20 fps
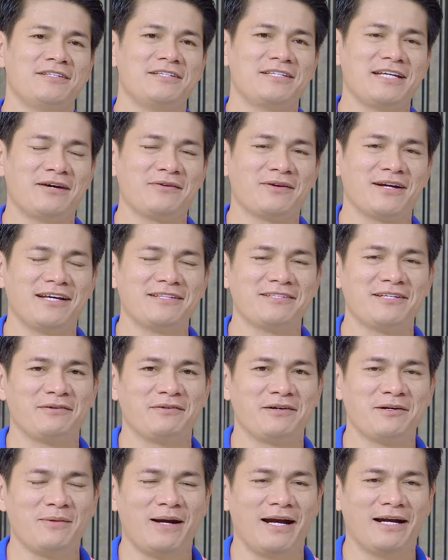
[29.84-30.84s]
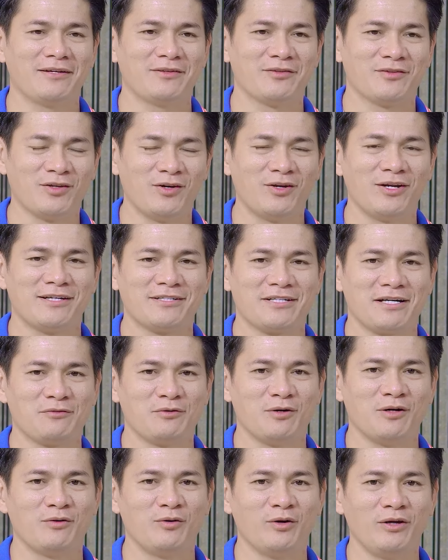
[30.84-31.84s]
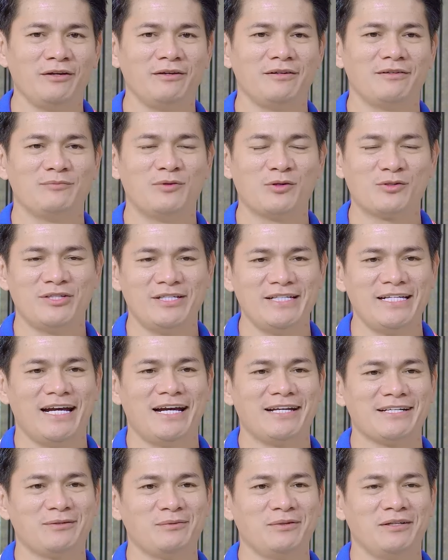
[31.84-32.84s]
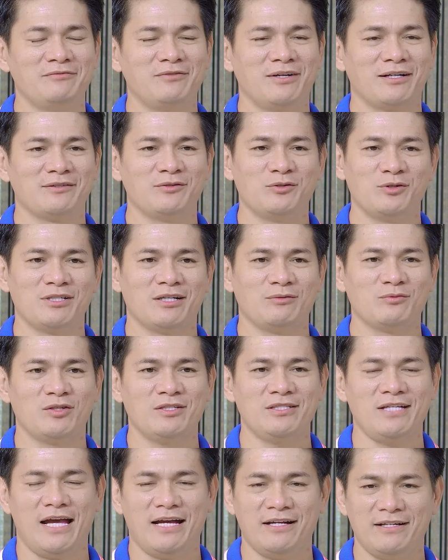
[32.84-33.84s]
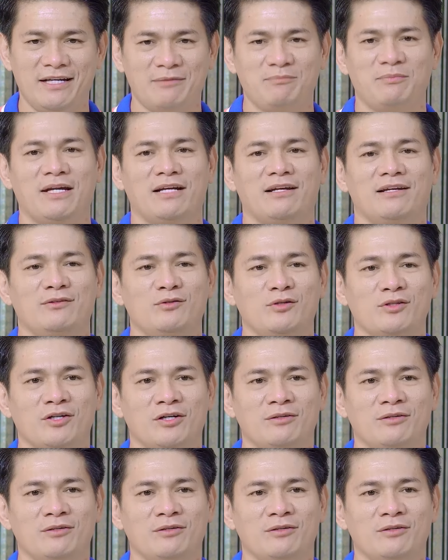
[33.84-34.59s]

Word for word: Xin chào các anh chị và các bạn, tôi là Trần Quang Huy, một chuyên gia trong lĩnh vực nuôi trồng thủy sản, đặc biệt là nuôi